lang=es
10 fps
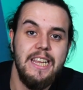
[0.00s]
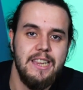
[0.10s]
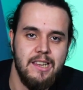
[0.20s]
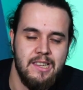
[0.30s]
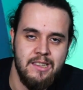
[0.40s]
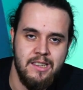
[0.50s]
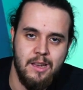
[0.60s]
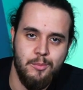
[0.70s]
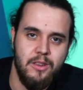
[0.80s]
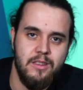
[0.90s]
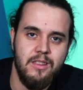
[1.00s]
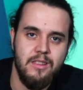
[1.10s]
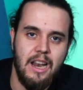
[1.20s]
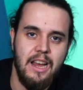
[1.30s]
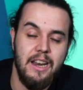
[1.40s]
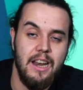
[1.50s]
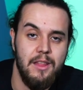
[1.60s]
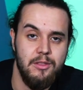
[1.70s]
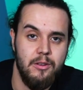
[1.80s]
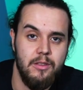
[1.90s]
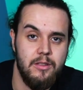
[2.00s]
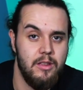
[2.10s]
interesantes que podéis instalar en Android.